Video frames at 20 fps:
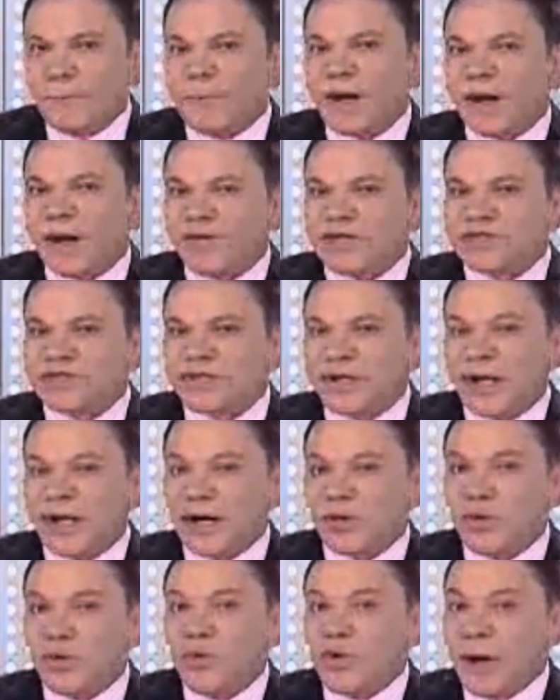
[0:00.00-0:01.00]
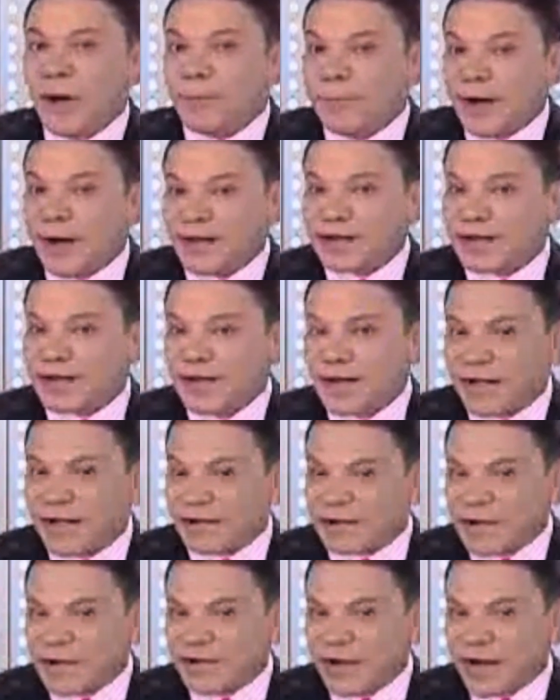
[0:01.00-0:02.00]
para destinar una parte en la
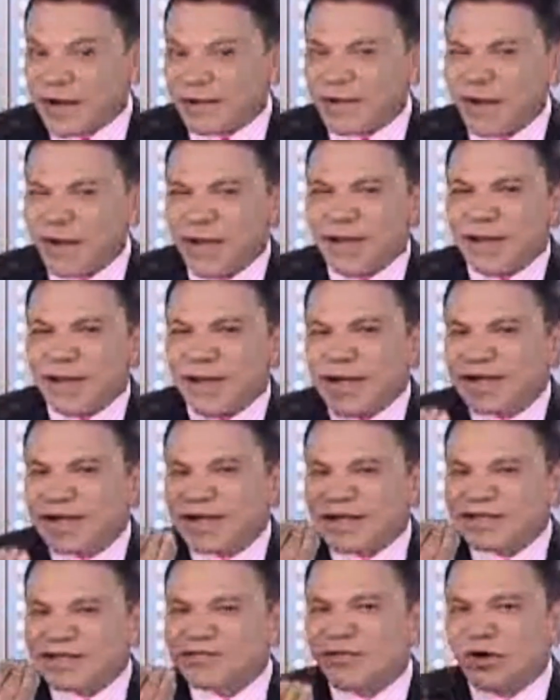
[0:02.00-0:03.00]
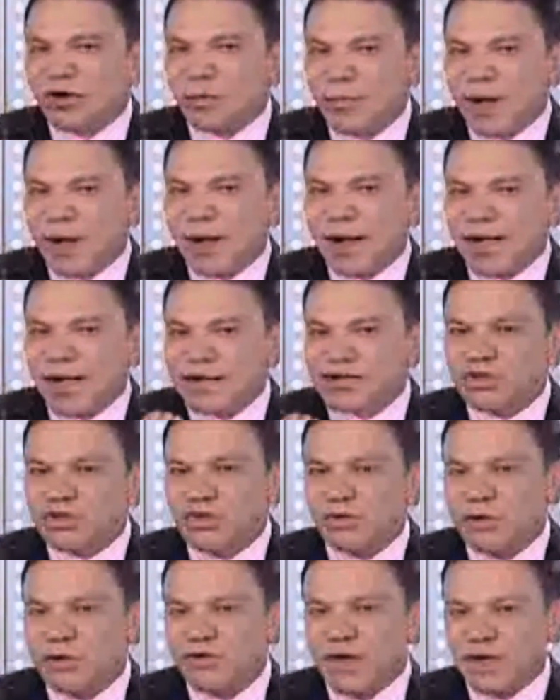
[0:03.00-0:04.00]
entidad y transformarla en
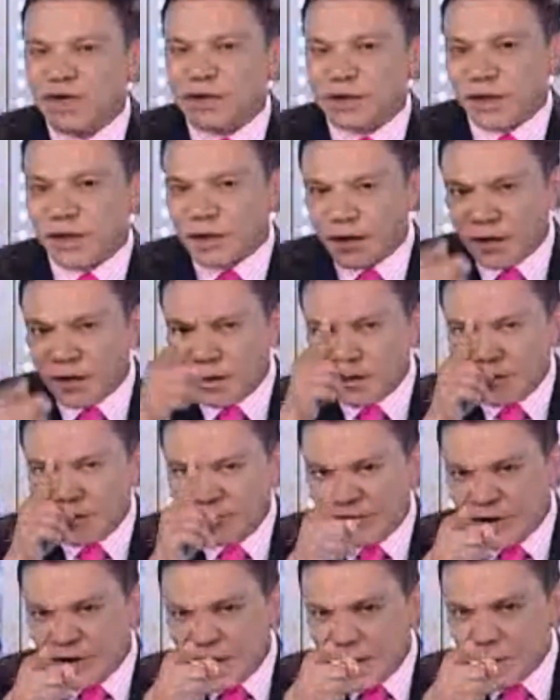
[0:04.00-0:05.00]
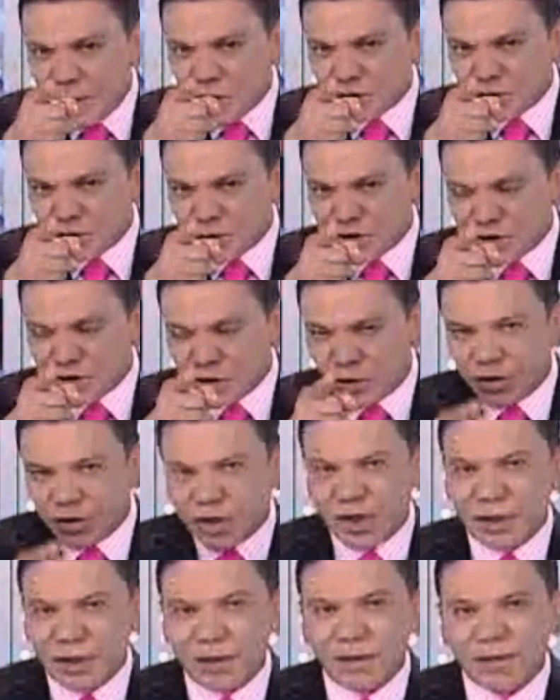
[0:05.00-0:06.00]
su vivienda. Veamos su
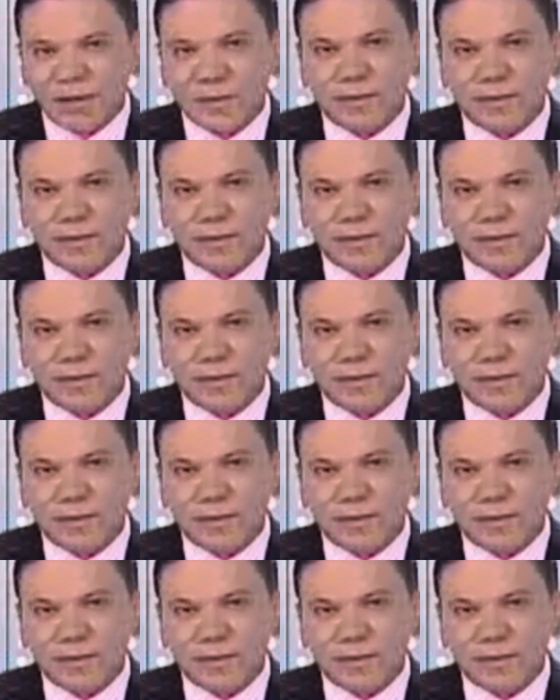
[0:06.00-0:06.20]
historia.